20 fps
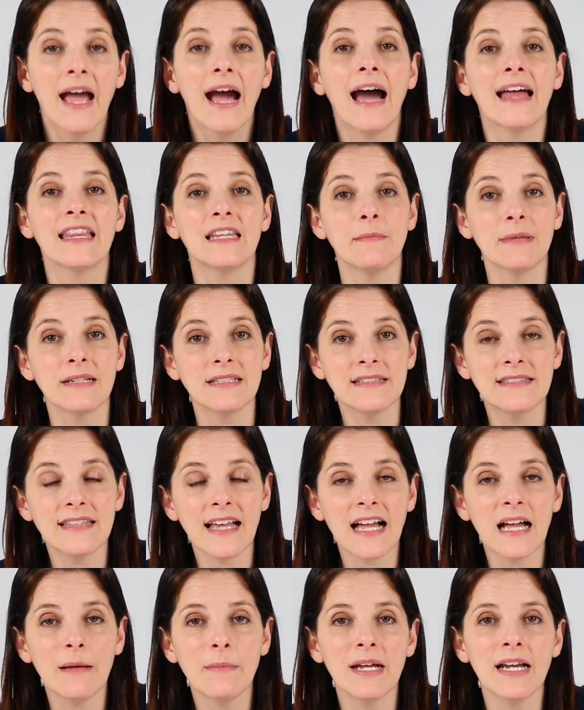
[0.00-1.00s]
Además de
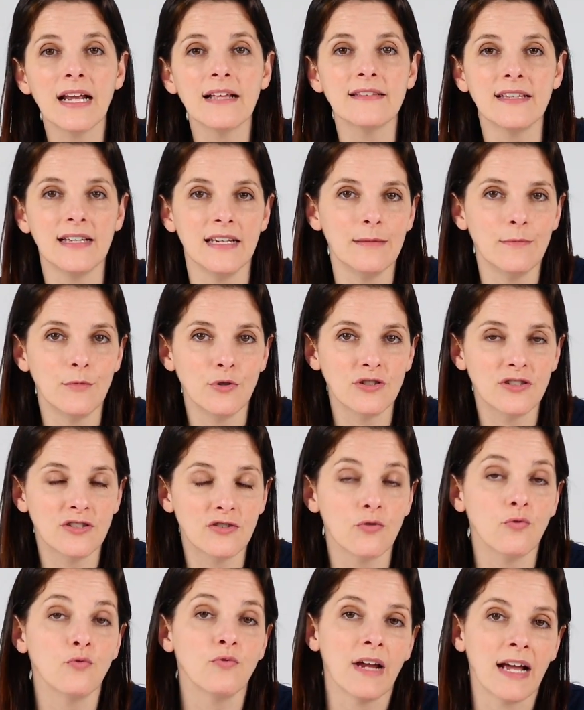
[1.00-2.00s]
esta cámara,
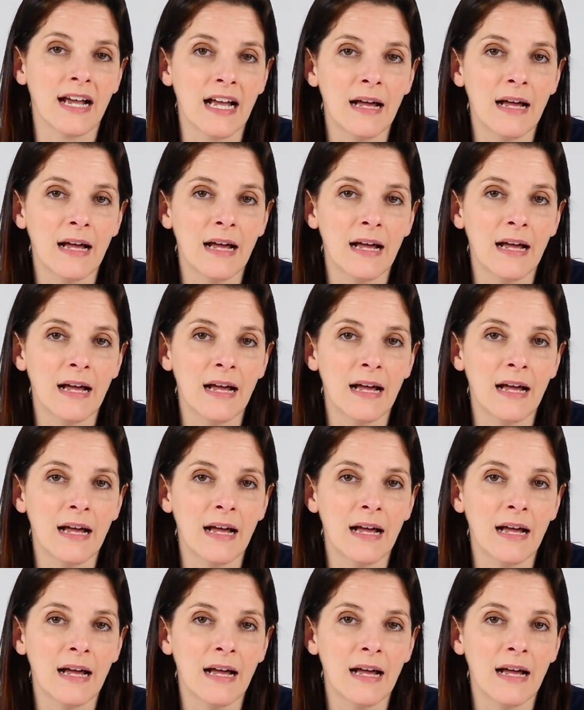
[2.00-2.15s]
tenemos una